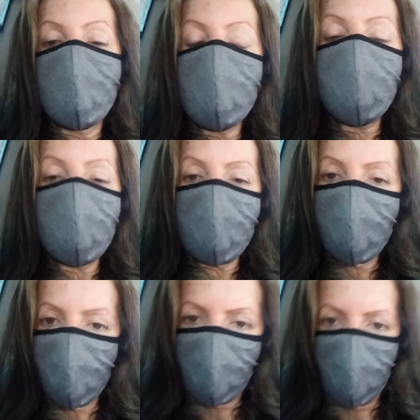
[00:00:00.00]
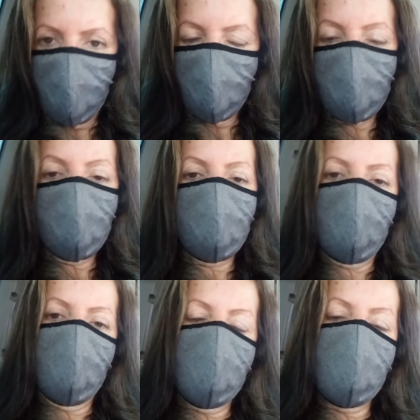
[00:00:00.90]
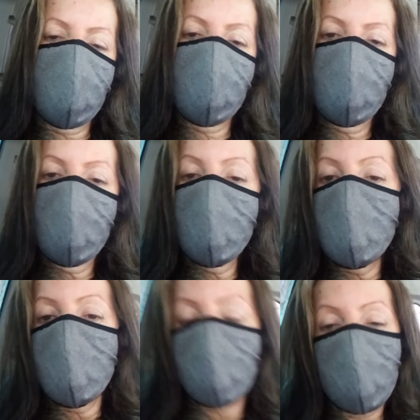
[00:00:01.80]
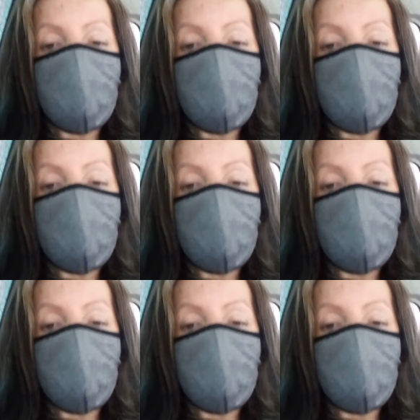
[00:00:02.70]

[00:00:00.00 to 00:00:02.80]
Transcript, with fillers: E por aí vai. Bem, uma